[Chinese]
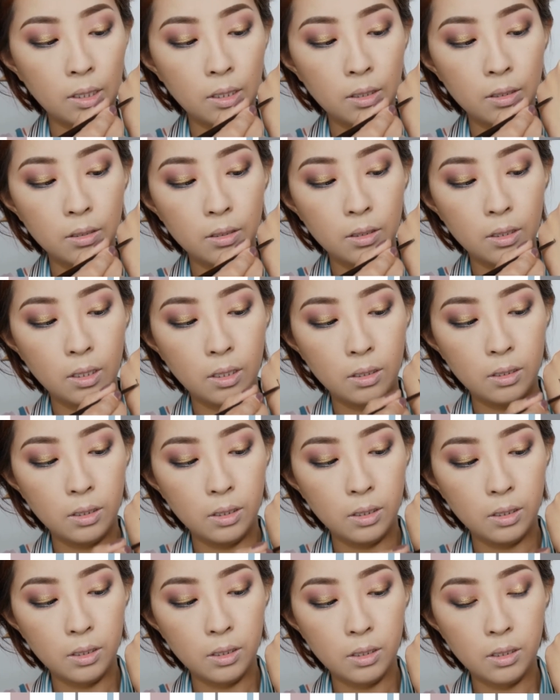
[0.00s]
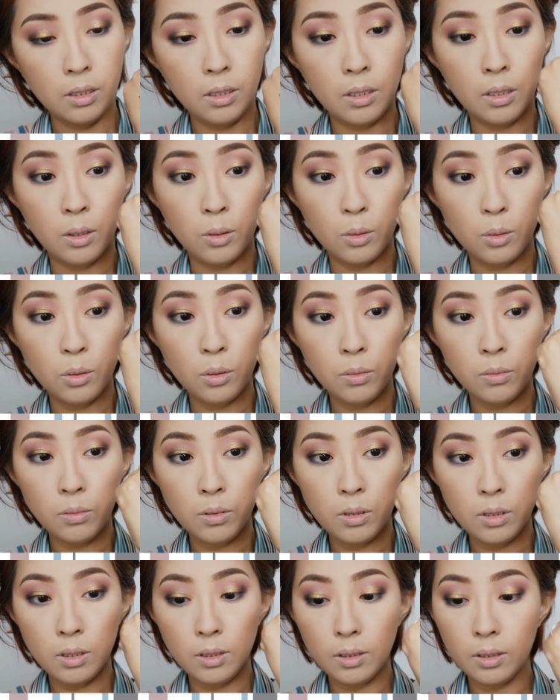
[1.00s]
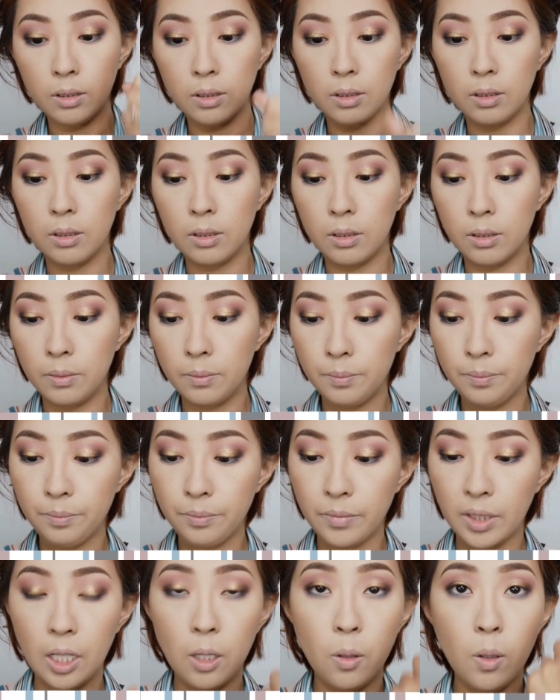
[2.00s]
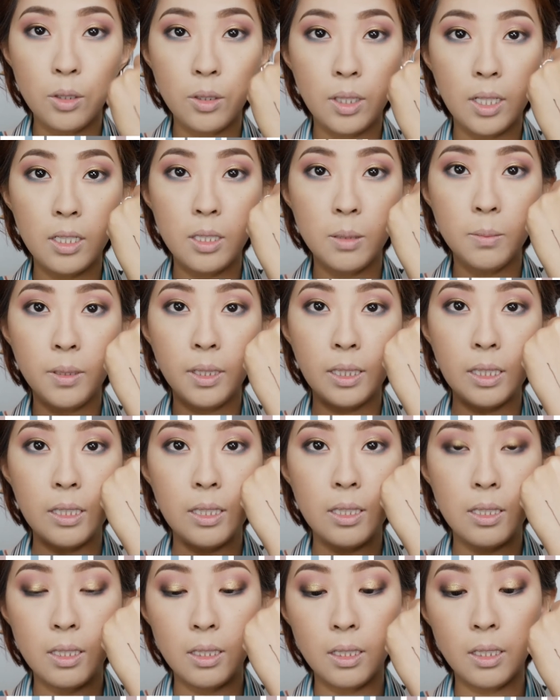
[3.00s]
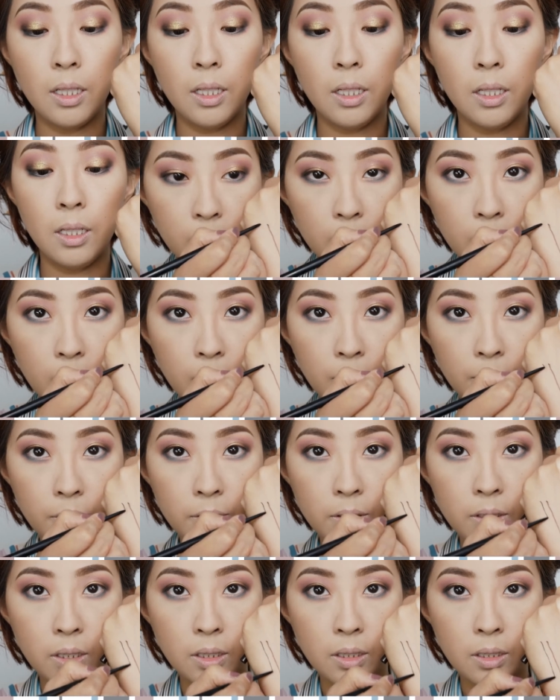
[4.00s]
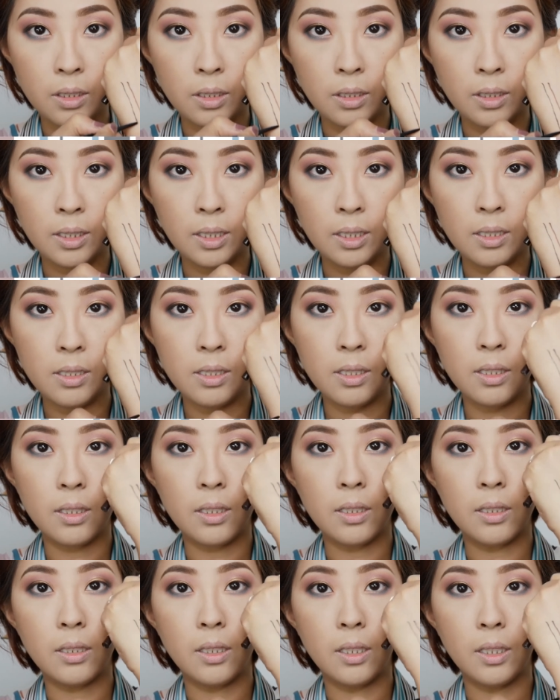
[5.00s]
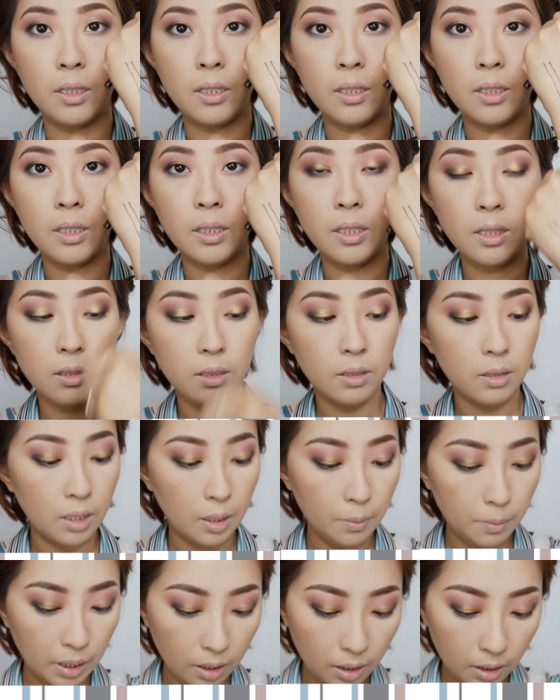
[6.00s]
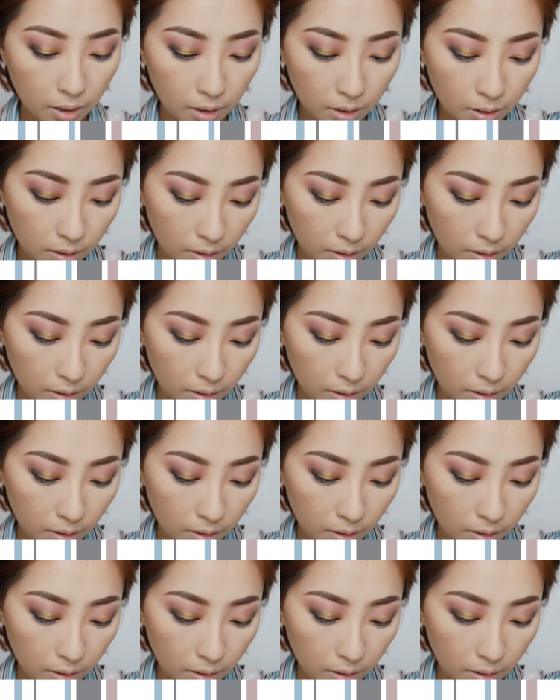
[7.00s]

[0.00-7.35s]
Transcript: 看一下，这个是棕色的，你看画出来是不是很细？嗯，这个是黑色的，哎，这个黑色的还蛮黑